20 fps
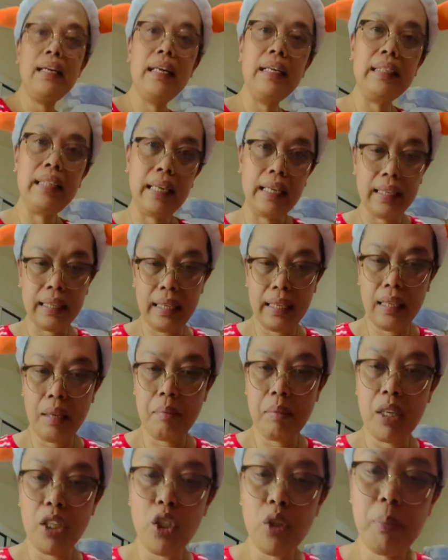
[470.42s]
lang natin na
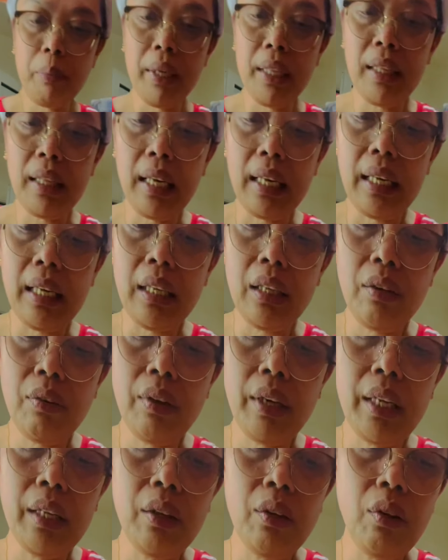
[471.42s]
medyo pantayin yung
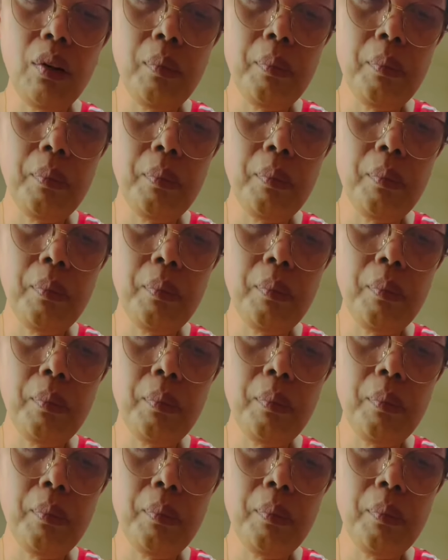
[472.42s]
ano,